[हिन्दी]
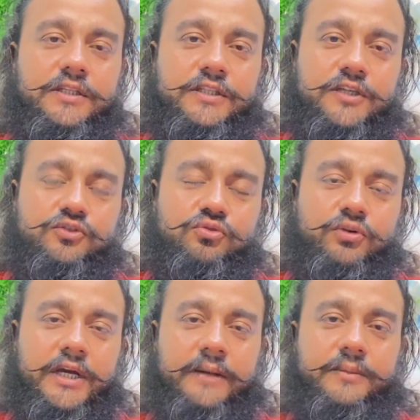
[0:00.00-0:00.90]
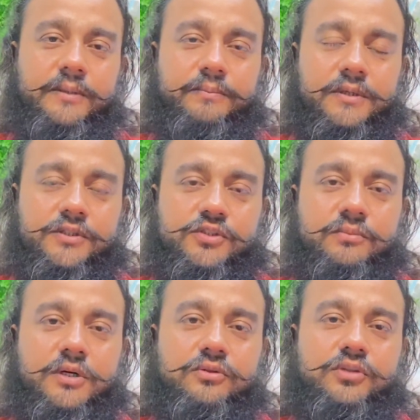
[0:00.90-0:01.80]
ये सोना भी पंच
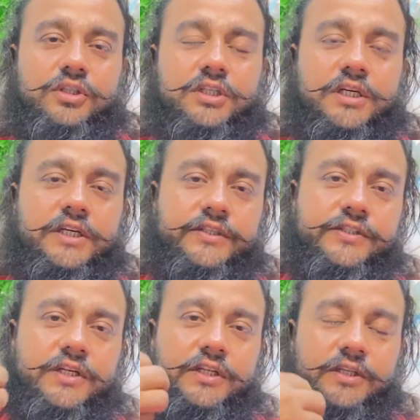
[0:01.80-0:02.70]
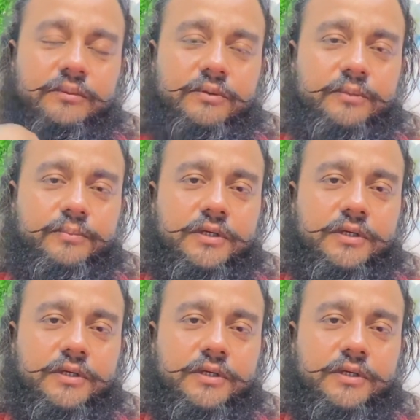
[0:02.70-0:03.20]
भौतिक है शरीर भी